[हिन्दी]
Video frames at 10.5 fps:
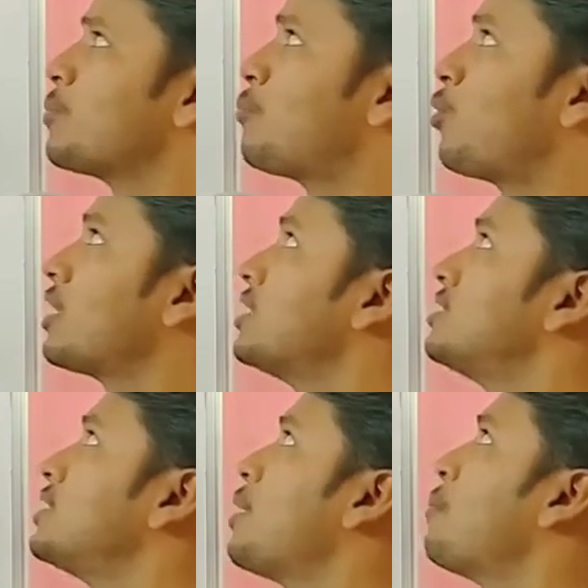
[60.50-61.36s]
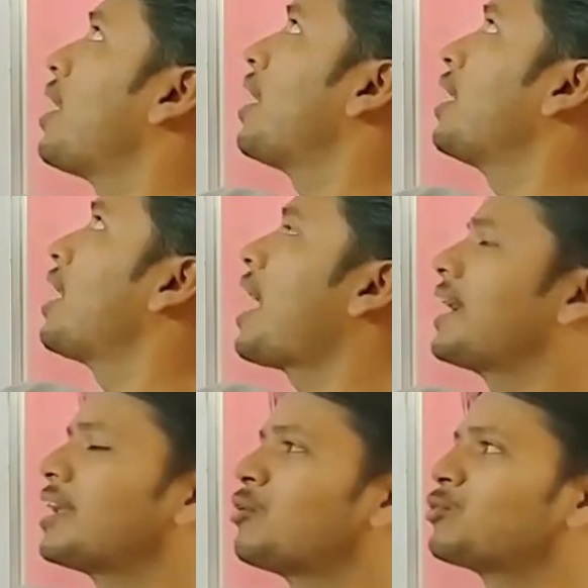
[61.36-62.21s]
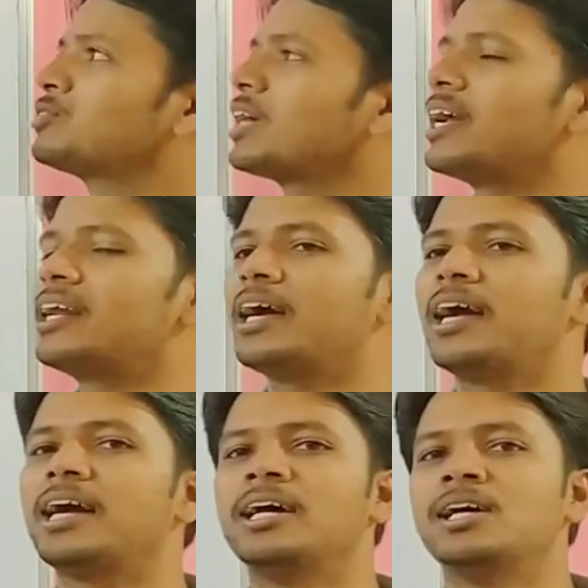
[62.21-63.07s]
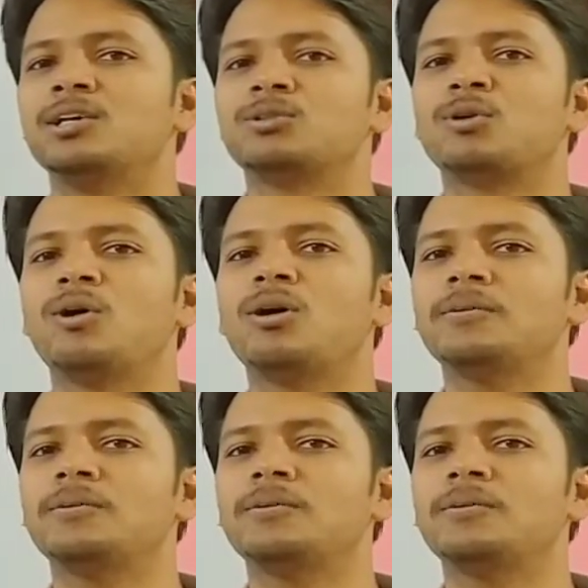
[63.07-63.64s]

पोटेशियम है आयरन ऑक्साइड है तो